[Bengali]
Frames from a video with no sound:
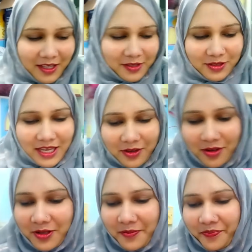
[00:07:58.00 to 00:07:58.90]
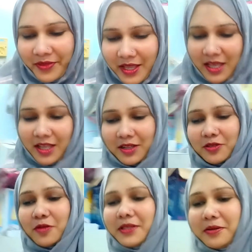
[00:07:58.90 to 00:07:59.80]
তো যাই হোক
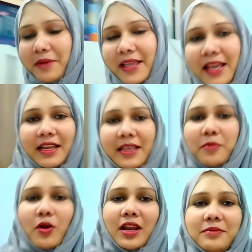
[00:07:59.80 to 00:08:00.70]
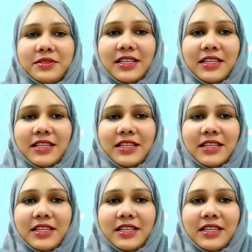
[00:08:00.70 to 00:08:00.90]
তোমাদের ভাইয়াকে বললাম যে